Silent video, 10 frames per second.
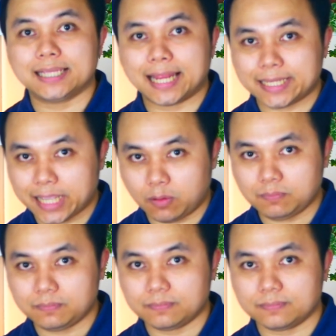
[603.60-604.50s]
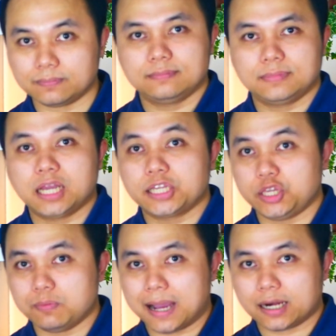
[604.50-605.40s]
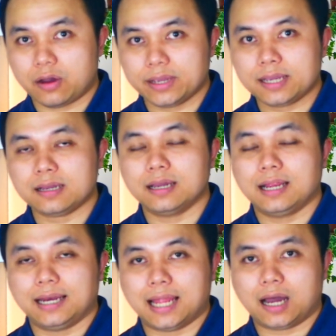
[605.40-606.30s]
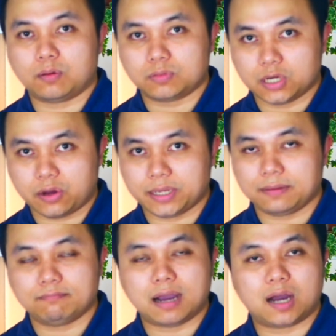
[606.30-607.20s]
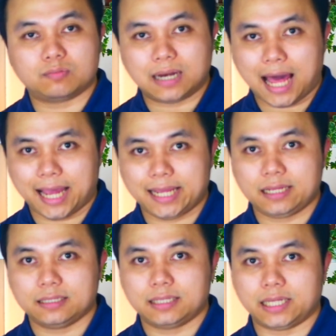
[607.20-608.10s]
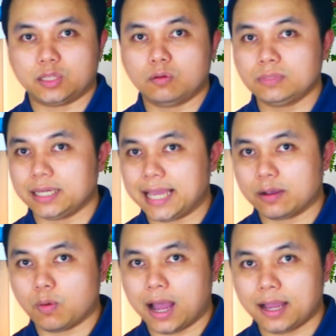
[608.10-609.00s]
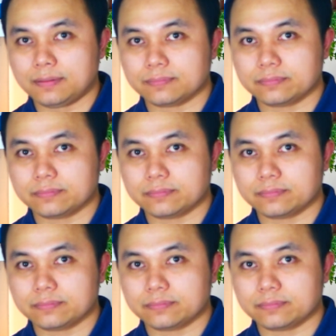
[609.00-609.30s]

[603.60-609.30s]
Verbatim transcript: nhanh chóng. Nhiều bạn nói á là học rồi mà học lại thì tốn thời gian quá.